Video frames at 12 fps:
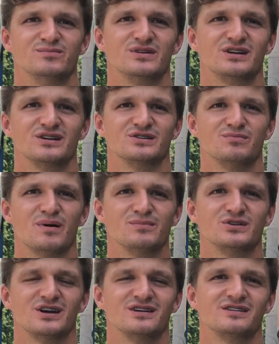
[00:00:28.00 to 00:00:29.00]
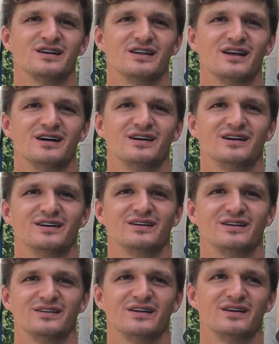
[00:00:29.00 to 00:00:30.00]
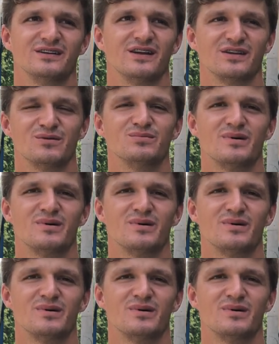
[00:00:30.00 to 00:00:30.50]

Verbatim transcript: Myślę, że mamy szansę na, na, na do,